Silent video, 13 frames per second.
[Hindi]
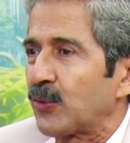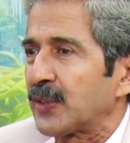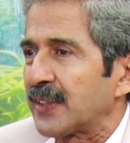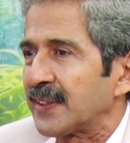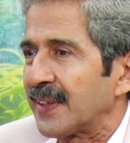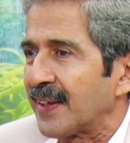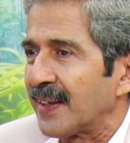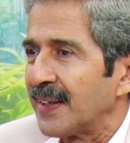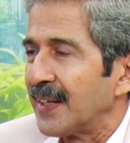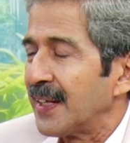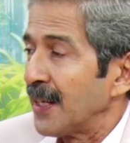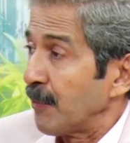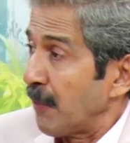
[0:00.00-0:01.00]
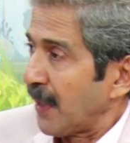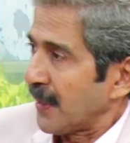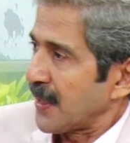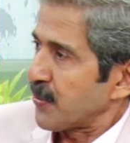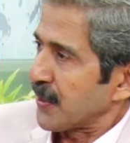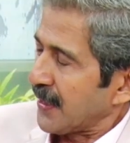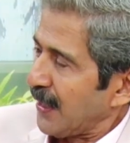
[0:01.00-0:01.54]
आउट कर देगा मगर
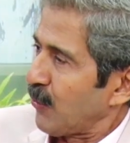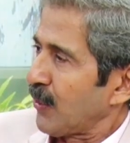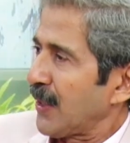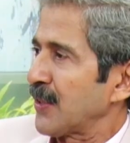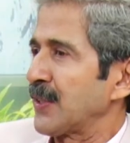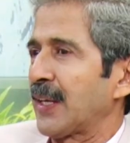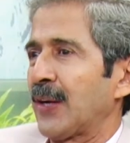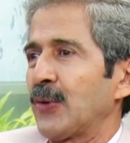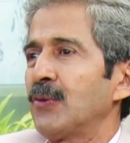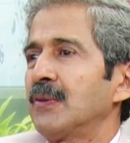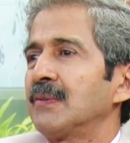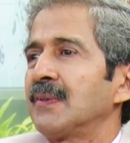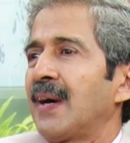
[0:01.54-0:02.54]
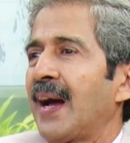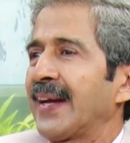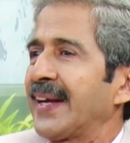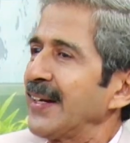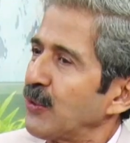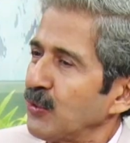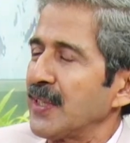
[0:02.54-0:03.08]
जब स्किल होगा उसने कहा नो आई
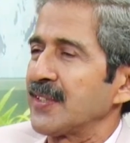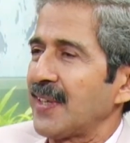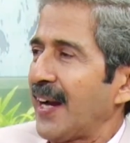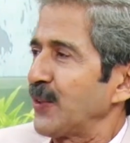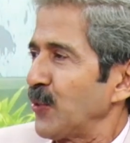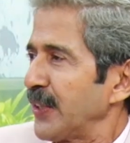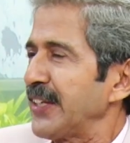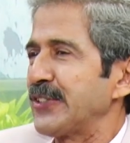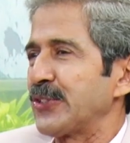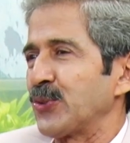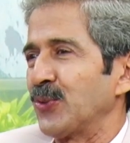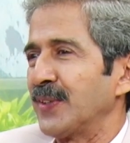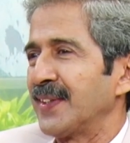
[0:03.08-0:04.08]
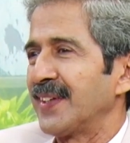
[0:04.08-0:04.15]
कैन डू दिस आई डोंट नीड यू